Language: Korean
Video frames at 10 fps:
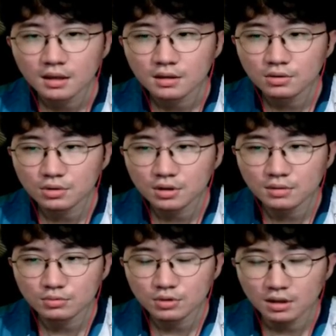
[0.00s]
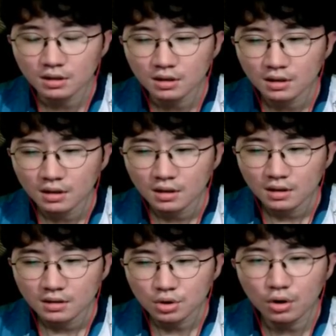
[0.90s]
그렇기 때문에
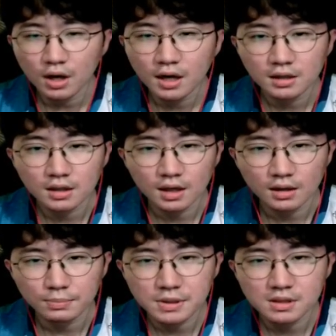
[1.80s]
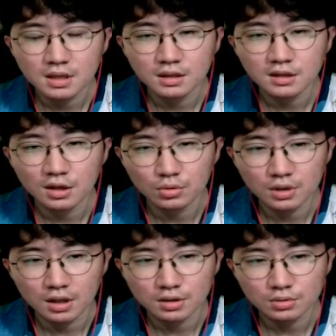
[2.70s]
전란이 다 비슷한
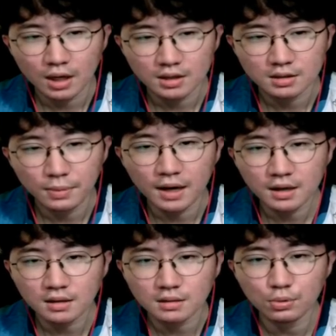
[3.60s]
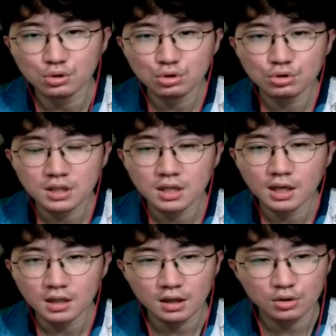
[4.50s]
이해도를 가지고 같은 방향을 볼 수
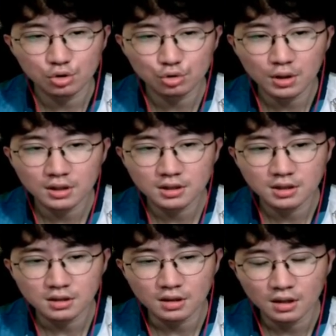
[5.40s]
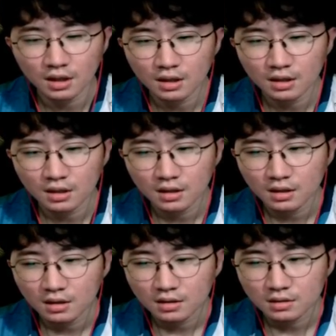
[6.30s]
있냐 이게 중요하지
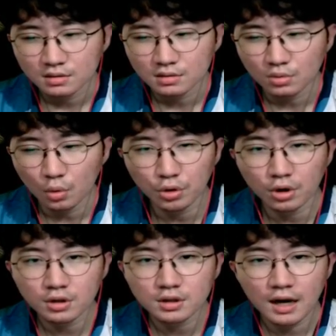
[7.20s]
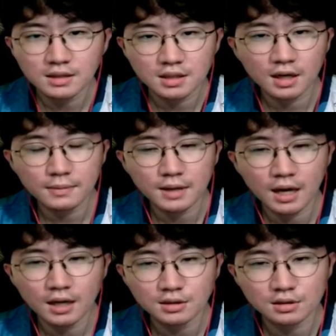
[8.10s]
그 오더를 한 사람이
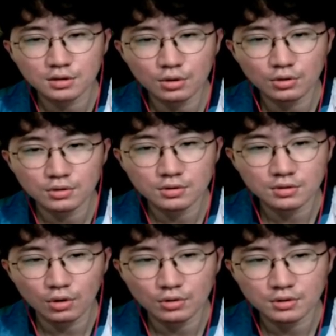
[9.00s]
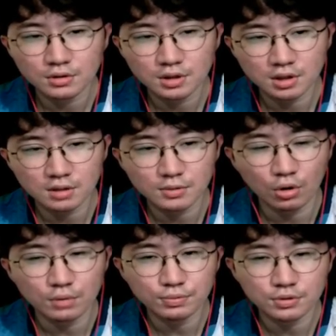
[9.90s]
하는 그런 거는 지금은
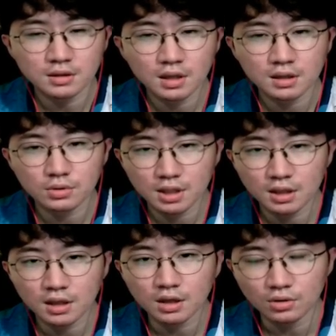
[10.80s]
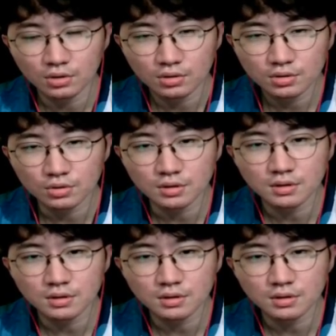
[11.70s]
거의 불가능하다고 생각해요 저는